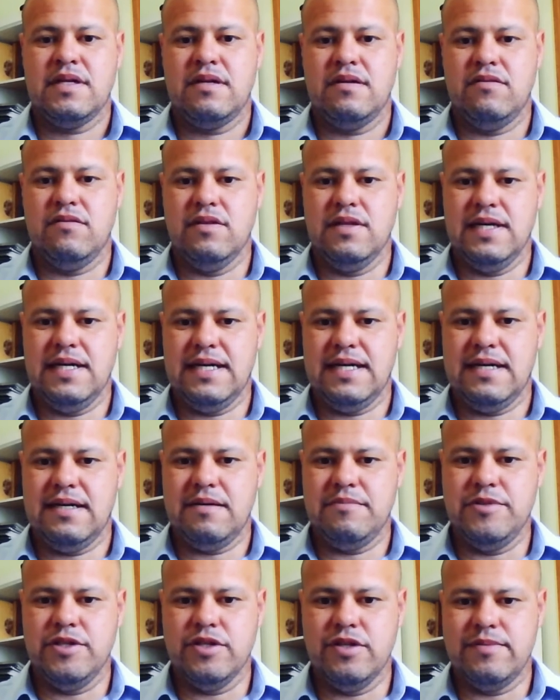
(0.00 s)

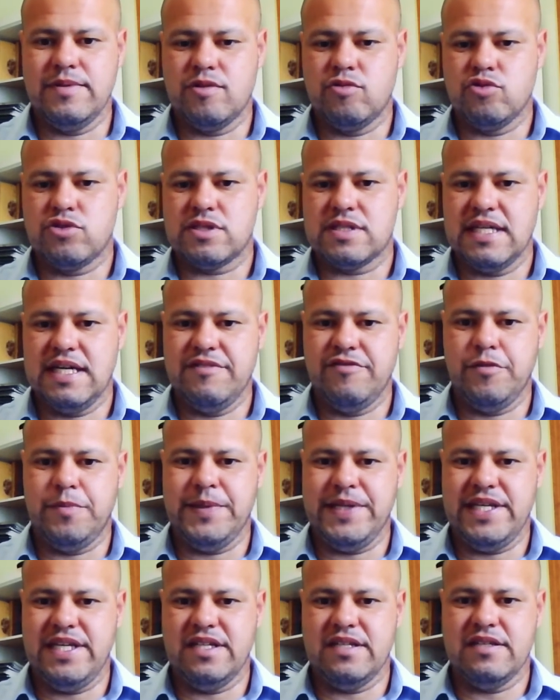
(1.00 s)
Olá, meu nome é Gustavo
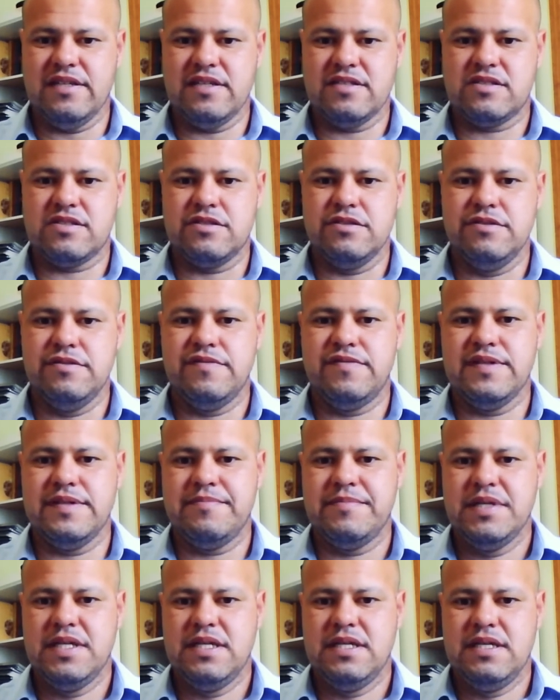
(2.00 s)
Pereira da
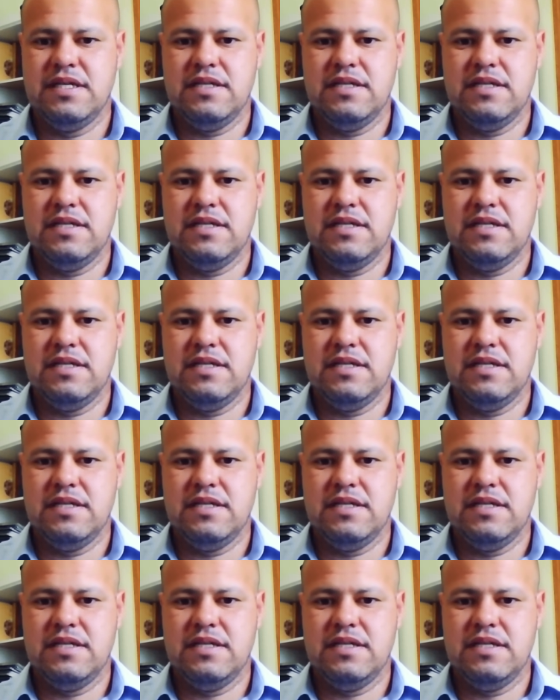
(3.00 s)
Silva,